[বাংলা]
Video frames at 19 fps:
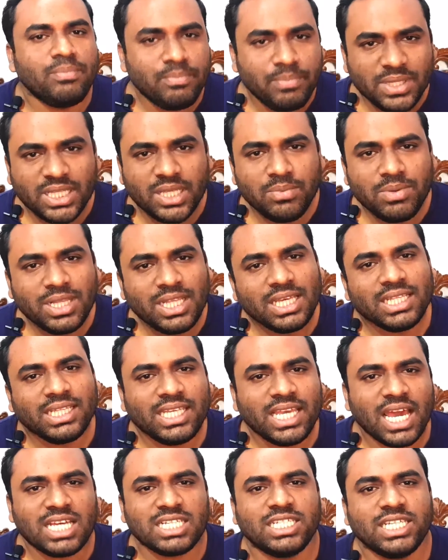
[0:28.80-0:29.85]
পৃথিবীর
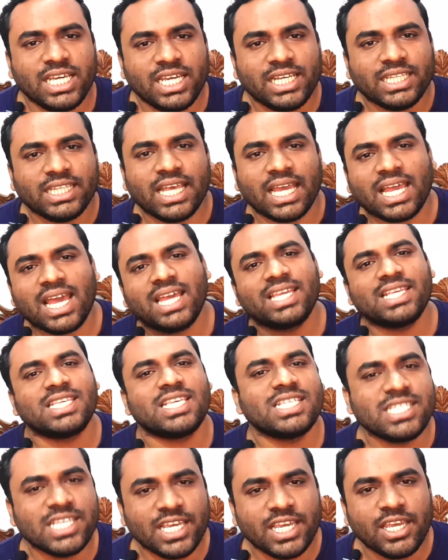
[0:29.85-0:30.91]
ইতিহাসে দেখা গেছে
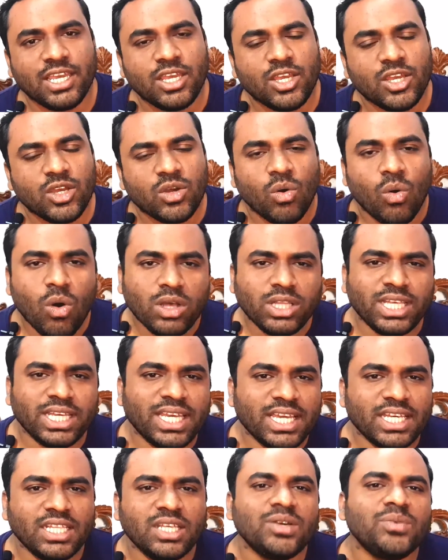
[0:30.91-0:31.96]
যে
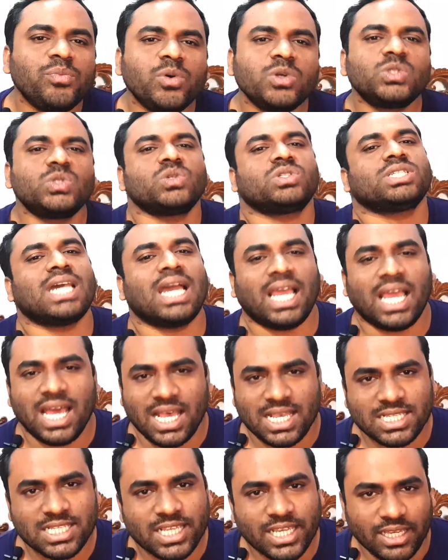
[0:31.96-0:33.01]
অনেকের প্রচুর টাকা
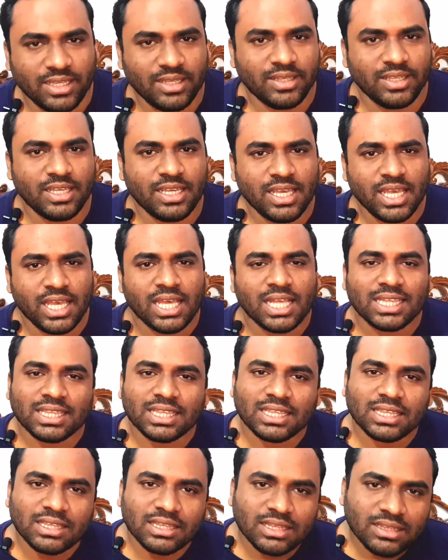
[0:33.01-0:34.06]
আছে
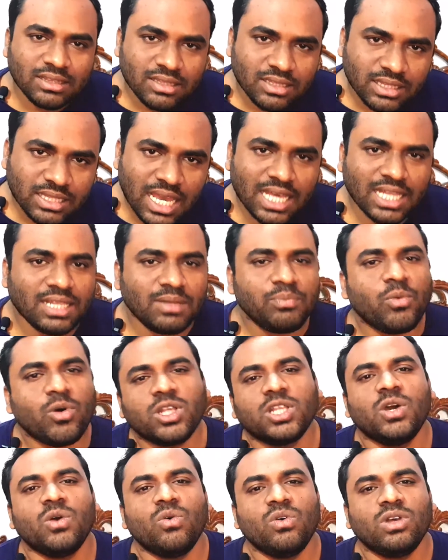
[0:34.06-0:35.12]

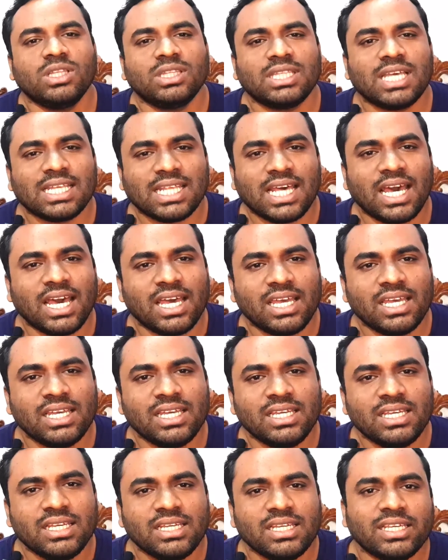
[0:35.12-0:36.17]
তারপরেও তারা
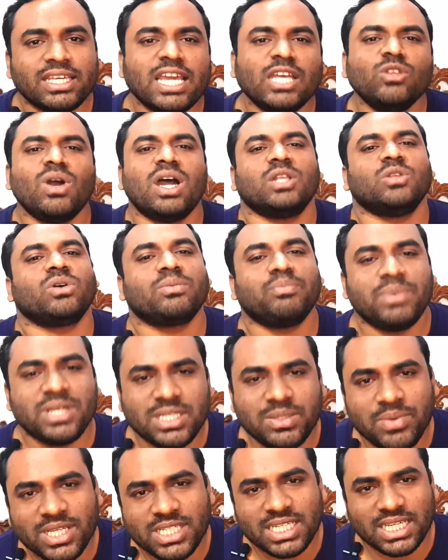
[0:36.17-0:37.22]
কেন আরও
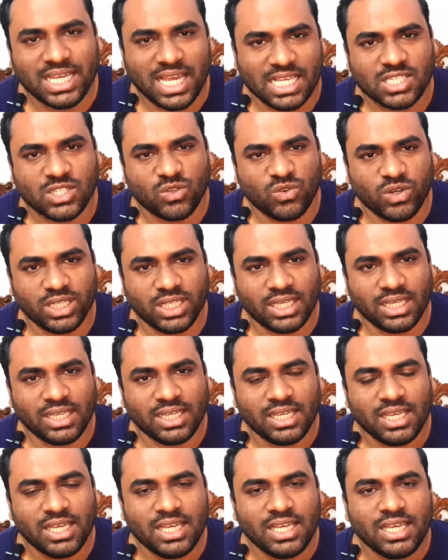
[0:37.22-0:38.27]
বেশি বেশি কাজ করে
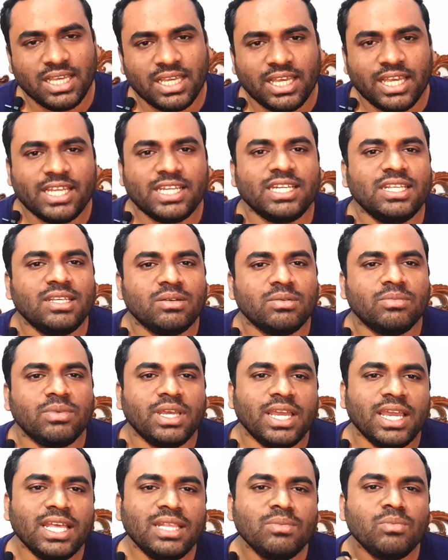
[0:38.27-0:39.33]
এই
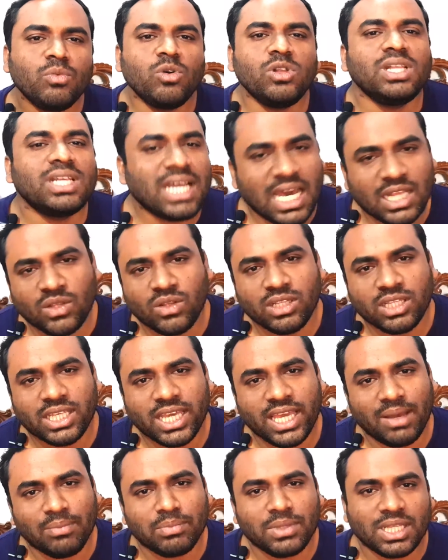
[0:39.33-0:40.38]
এর মূল কারণ কি
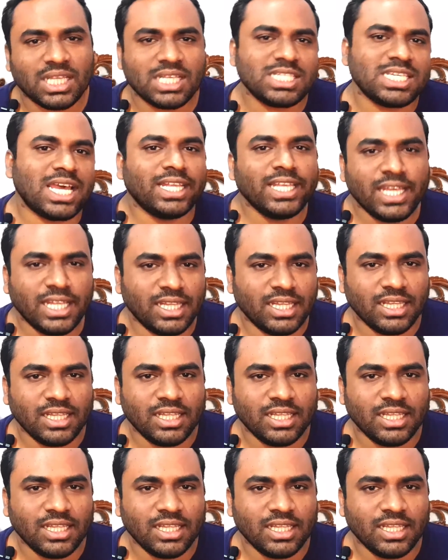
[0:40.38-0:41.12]
আপনারা জানেন